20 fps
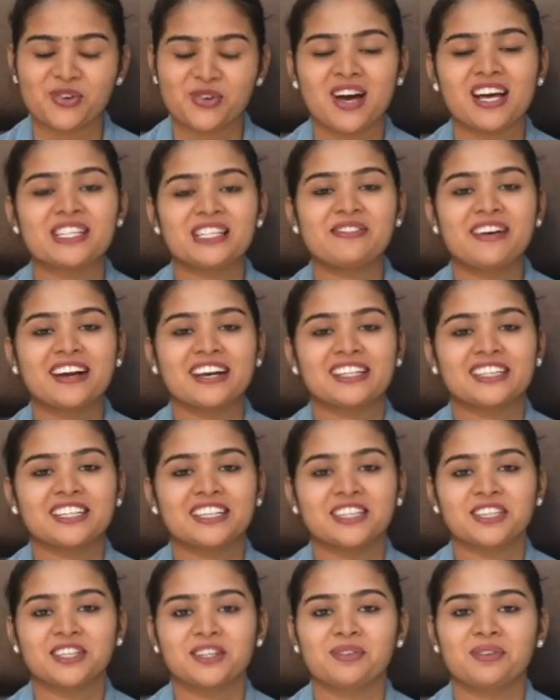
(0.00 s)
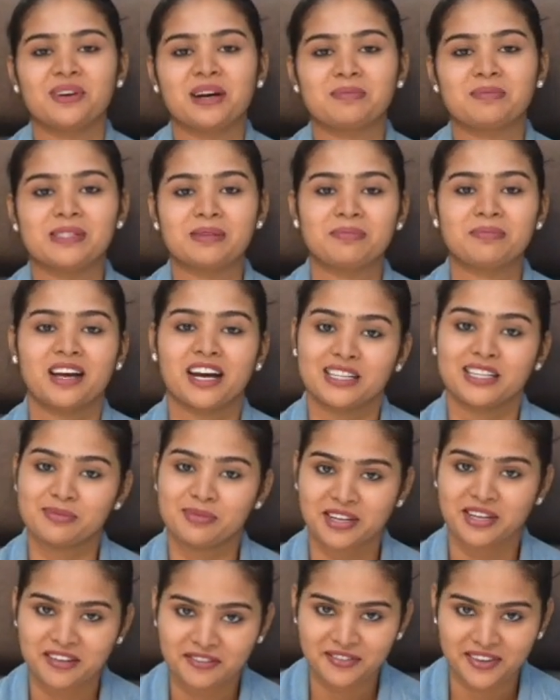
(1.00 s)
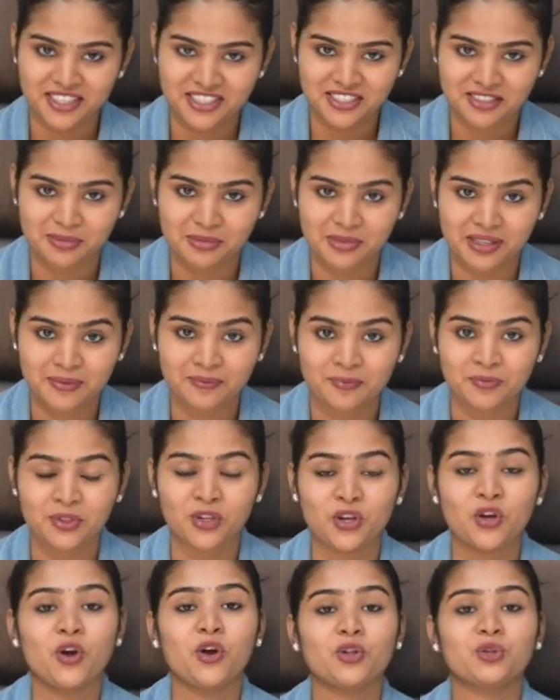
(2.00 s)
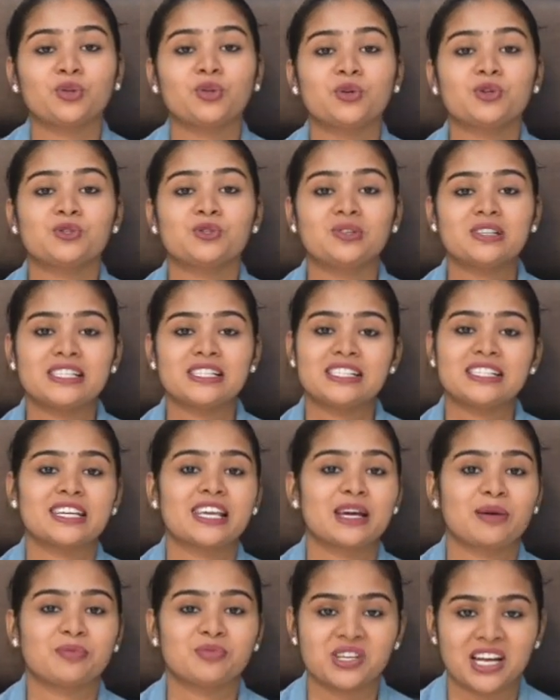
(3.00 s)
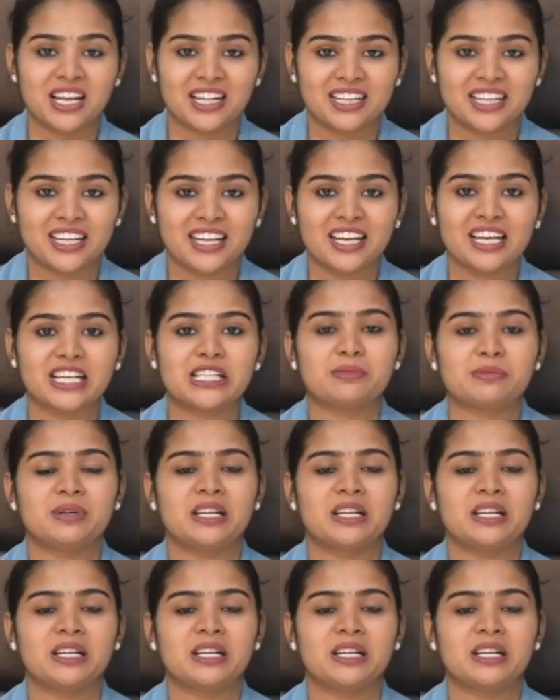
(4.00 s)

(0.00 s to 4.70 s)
चौहान स्वागत करती हूं आप सबका आज मेरा फैशन में तो दोस्तों जैसे कि आप जानते हैं आज